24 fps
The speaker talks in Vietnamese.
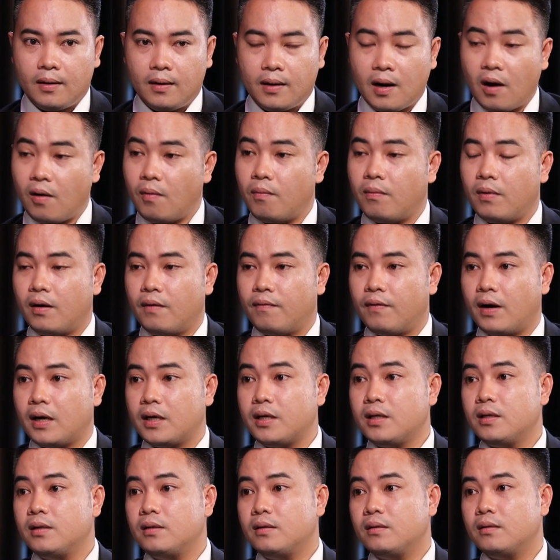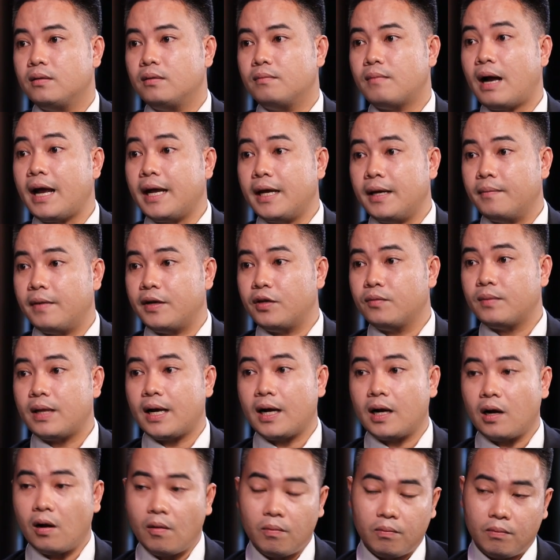không à, vẫn cứ bay mà chúng
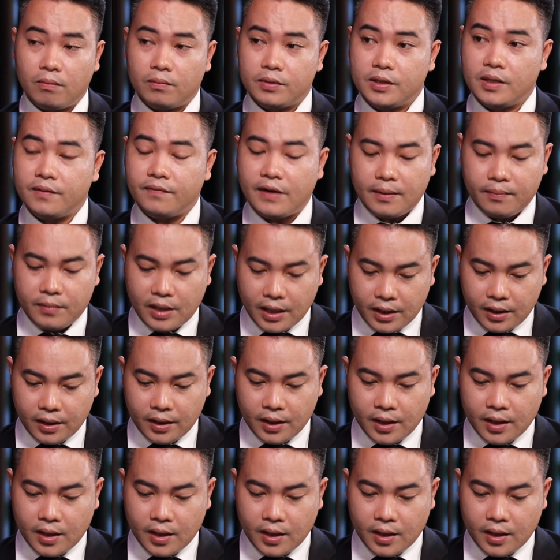ta không xin phép thì